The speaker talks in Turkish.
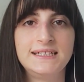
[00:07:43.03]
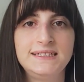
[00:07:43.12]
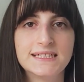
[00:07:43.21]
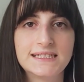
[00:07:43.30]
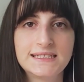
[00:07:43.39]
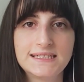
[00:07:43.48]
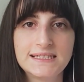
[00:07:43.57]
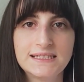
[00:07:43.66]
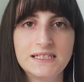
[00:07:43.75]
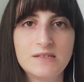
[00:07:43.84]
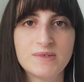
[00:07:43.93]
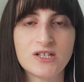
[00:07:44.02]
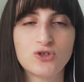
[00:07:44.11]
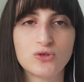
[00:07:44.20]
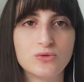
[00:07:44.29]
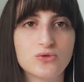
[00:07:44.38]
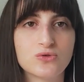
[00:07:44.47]
Ya niye mesaj
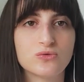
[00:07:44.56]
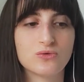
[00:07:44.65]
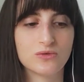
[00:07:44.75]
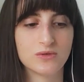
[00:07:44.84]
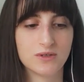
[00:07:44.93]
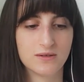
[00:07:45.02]
oluyorsunuz?